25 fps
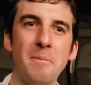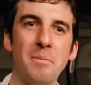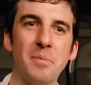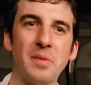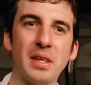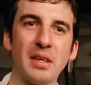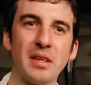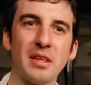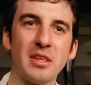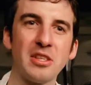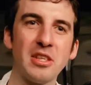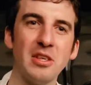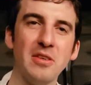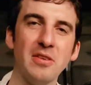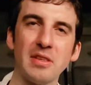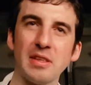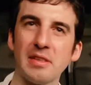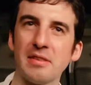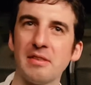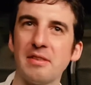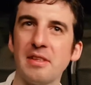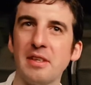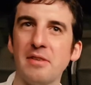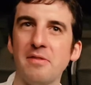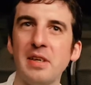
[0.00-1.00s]
dann geschaut, dass
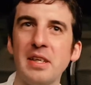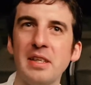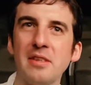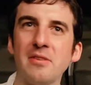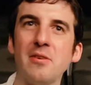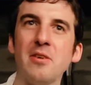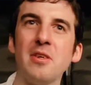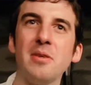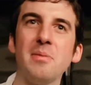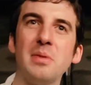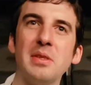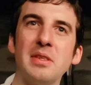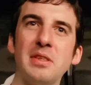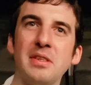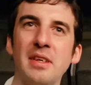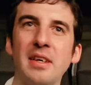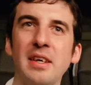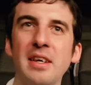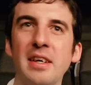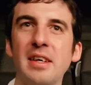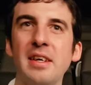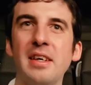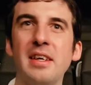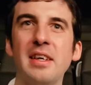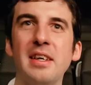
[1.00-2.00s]
ich da weiträumig
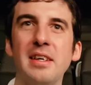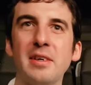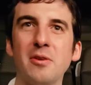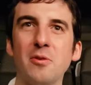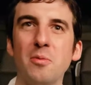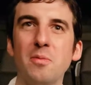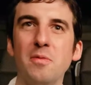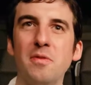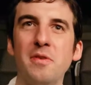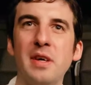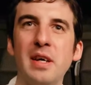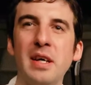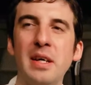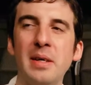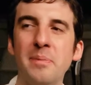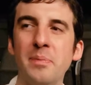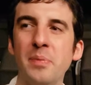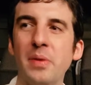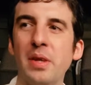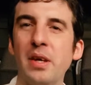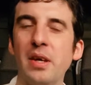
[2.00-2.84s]
äh, rumfahre.